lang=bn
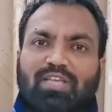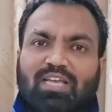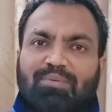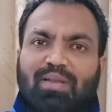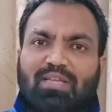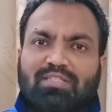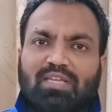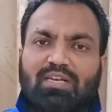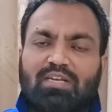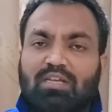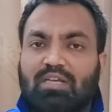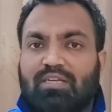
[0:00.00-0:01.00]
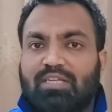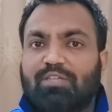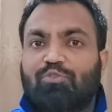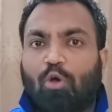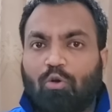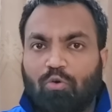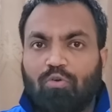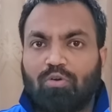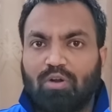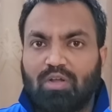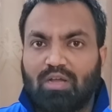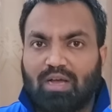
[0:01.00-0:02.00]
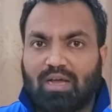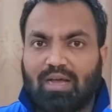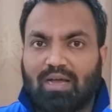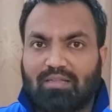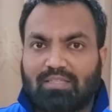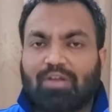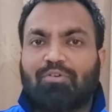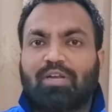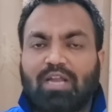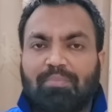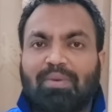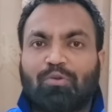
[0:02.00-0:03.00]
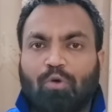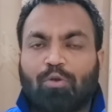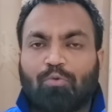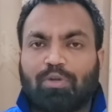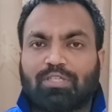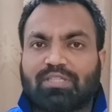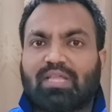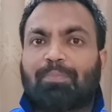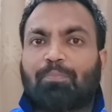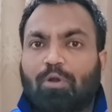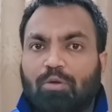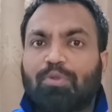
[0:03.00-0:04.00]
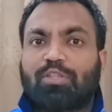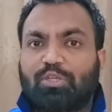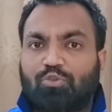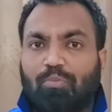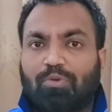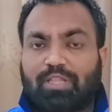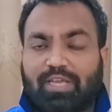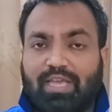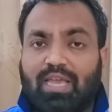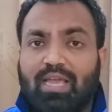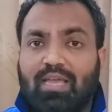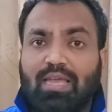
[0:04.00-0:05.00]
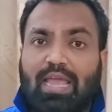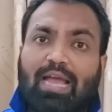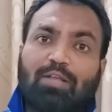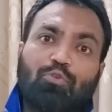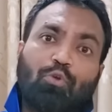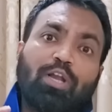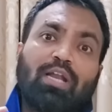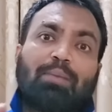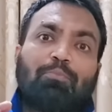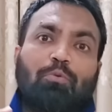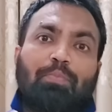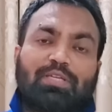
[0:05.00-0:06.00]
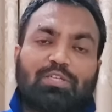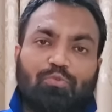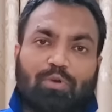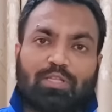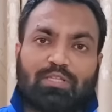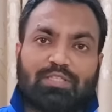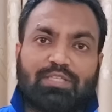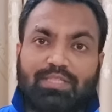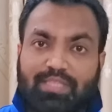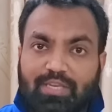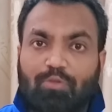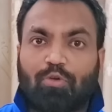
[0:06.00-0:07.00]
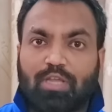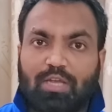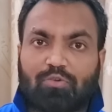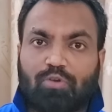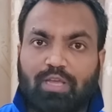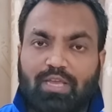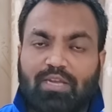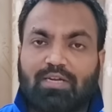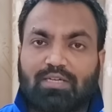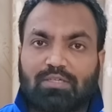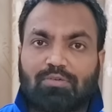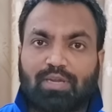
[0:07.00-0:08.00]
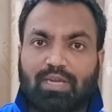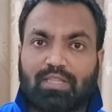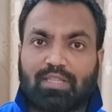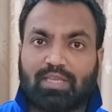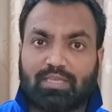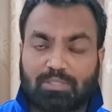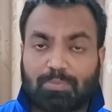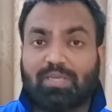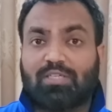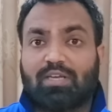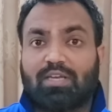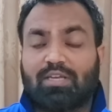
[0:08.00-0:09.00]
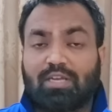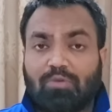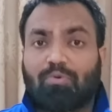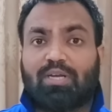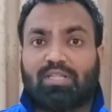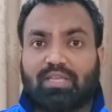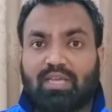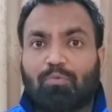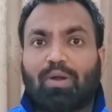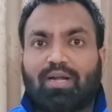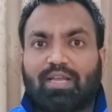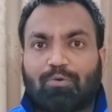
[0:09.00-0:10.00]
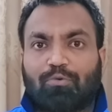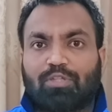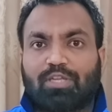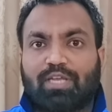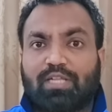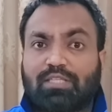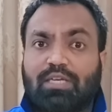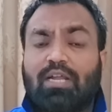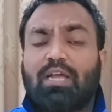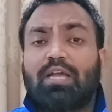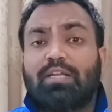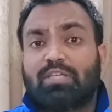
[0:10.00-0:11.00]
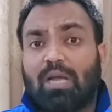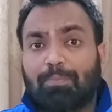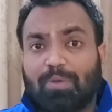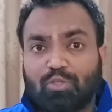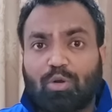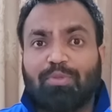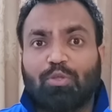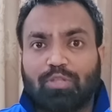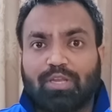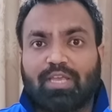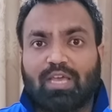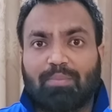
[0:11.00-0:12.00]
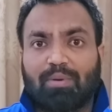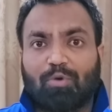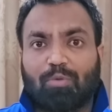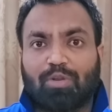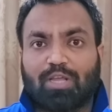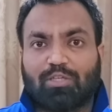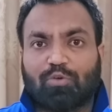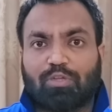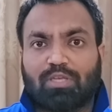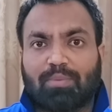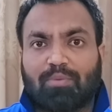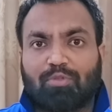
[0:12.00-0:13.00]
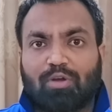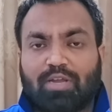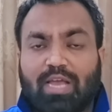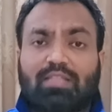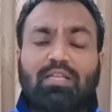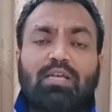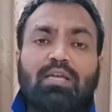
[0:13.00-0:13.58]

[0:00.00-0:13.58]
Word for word: সাকিব আল হাসান ঠিক যখন তার রিটায়ারমেন্ট কল করেছেন তার পরবর্তী সময় থেকে একজনের নাম খুব বেশি শোনা যাচ্ছে যে তিনিও কি আসলে ইন্টারন্যাশনাল ক্রিকেট থেকে স্পেশালি টি টোয়েন্টি থেকে ওয়ান ডে এখনো তিনি খেলছেন চ্যাম্পিয়ন্স ট্রফিতেও তিনি খেলবেন মোটামুটি আশা করা যায় মাহমুদুল্লাহ রিয়াদ